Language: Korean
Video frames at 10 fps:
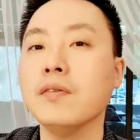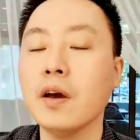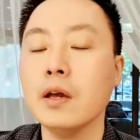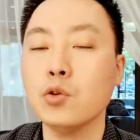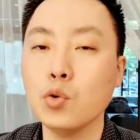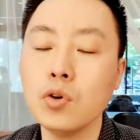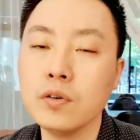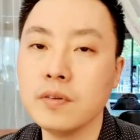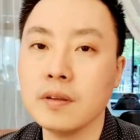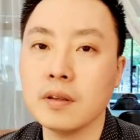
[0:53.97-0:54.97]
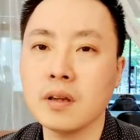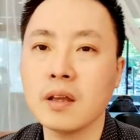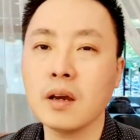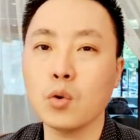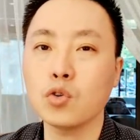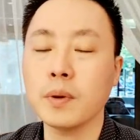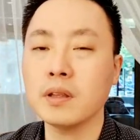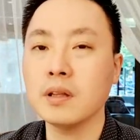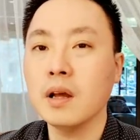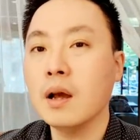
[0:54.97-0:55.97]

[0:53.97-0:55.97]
사회 초년생들 게다가 요즘에는